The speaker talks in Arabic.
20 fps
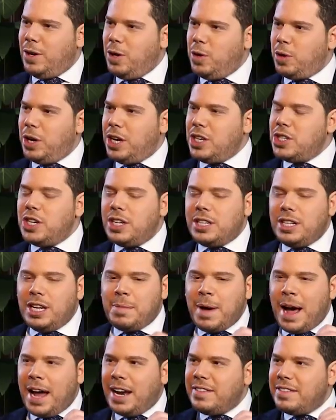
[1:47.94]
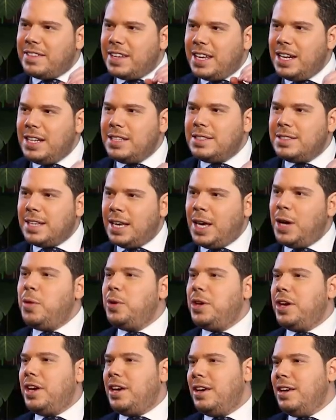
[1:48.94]
اللوكيشن قلت لي بعرف كل زاويه
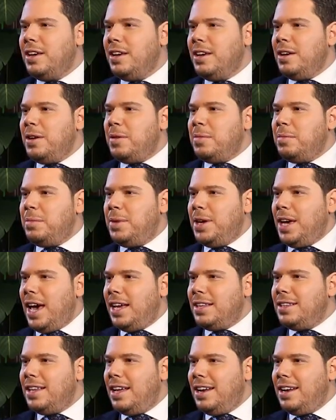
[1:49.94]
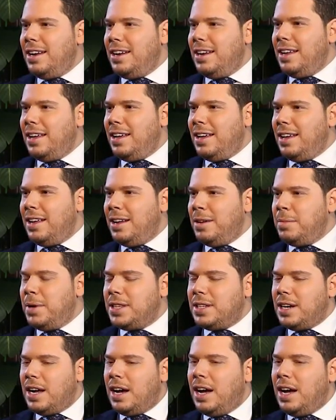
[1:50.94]
كل زاويه بهيدا المطرح كل